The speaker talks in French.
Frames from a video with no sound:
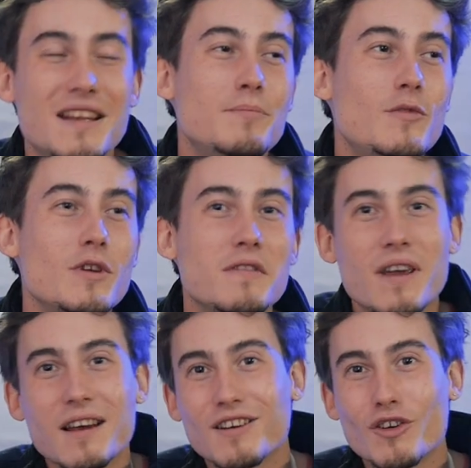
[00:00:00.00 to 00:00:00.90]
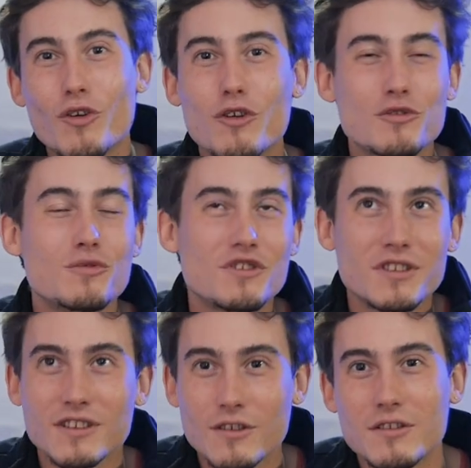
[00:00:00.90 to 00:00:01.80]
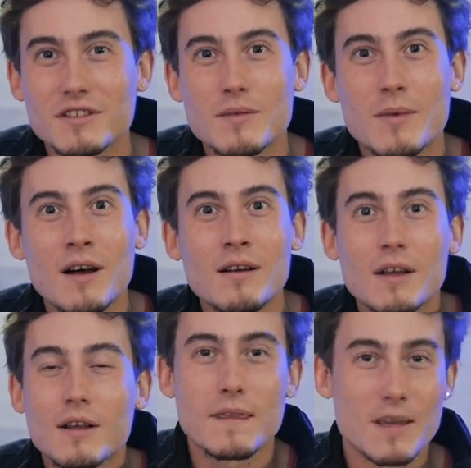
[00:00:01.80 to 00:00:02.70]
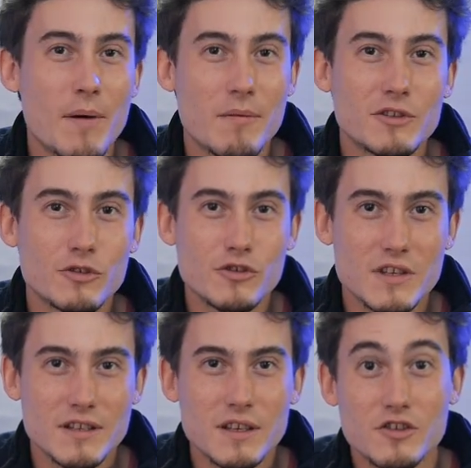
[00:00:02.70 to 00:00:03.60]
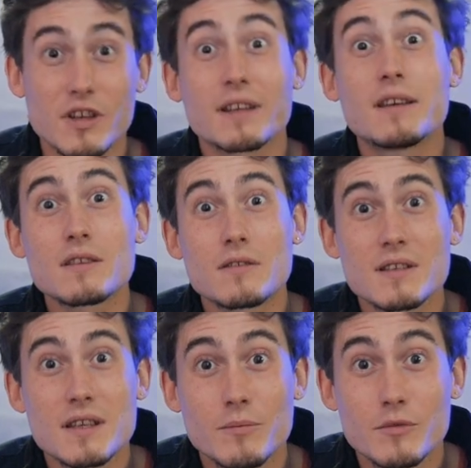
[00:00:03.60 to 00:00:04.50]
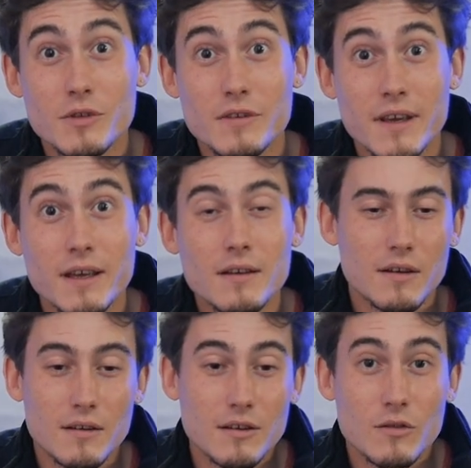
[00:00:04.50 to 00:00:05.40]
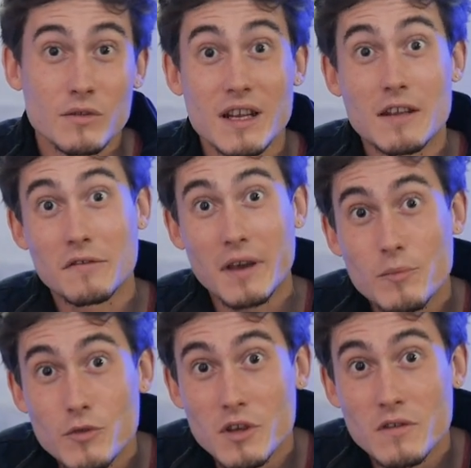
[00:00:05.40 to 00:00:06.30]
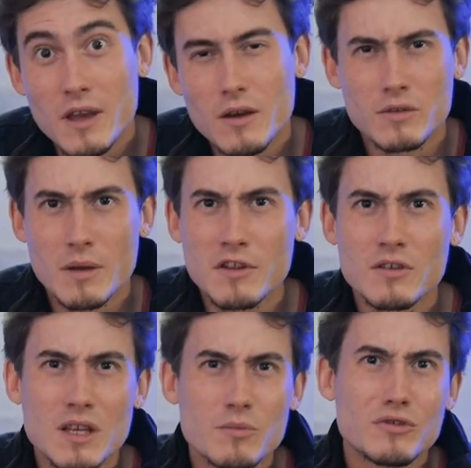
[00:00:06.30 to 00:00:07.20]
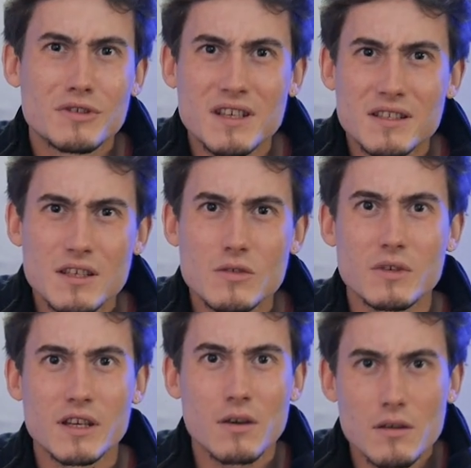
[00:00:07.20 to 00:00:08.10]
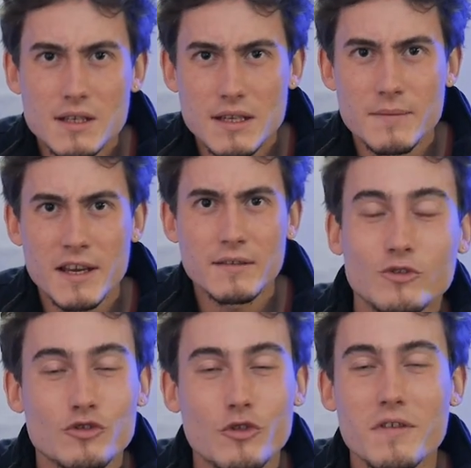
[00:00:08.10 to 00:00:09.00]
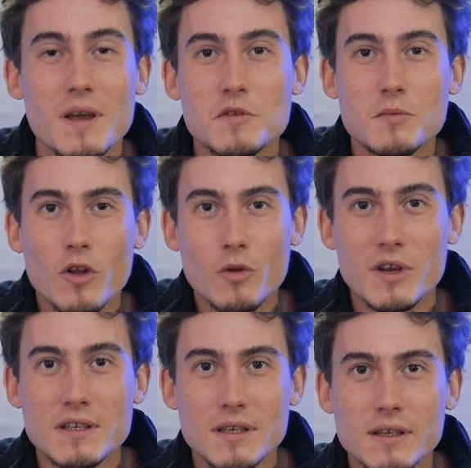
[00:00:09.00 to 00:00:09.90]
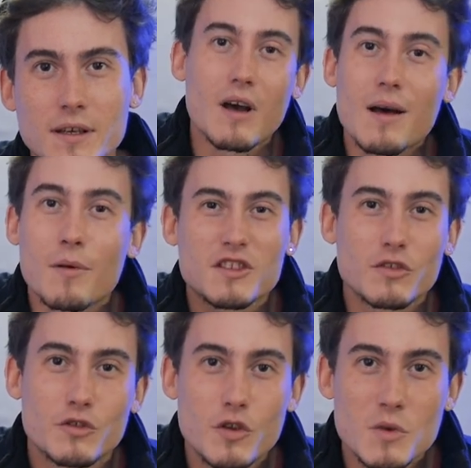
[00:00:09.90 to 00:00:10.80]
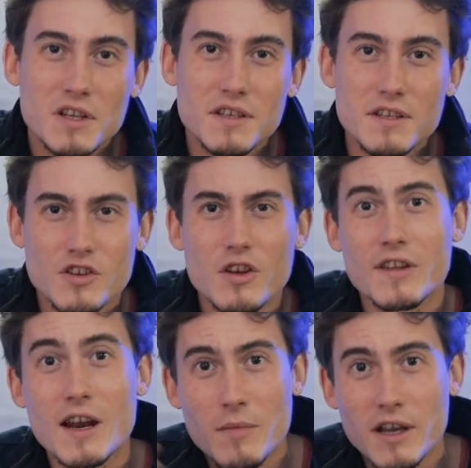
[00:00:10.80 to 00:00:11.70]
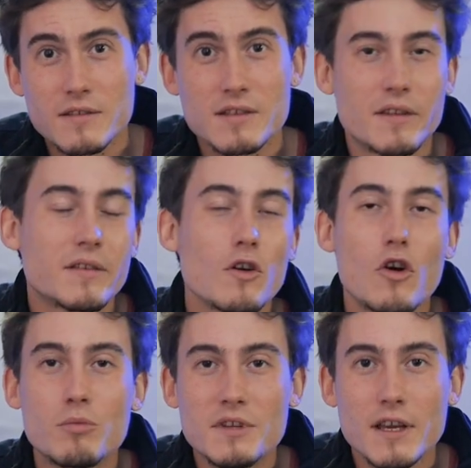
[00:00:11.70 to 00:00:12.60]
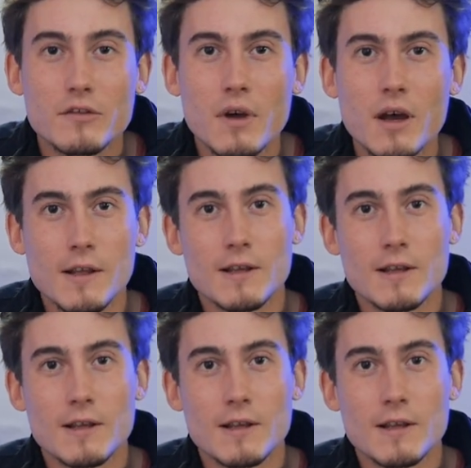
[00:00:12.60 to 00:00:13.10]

les pneus hiver, grand sujet, grand débat. Il y a pas mal de choses à dire. Déjà, qu'est-ce que c'est un pneu hiver euh, On a les vrais pneus hiver, on a maintenant les pneus 4 saisons, les cross climates Je reviens un petit peu dans le passé. Euh, à partir de 2010, déjà en Allemagne, ça a été obligatoire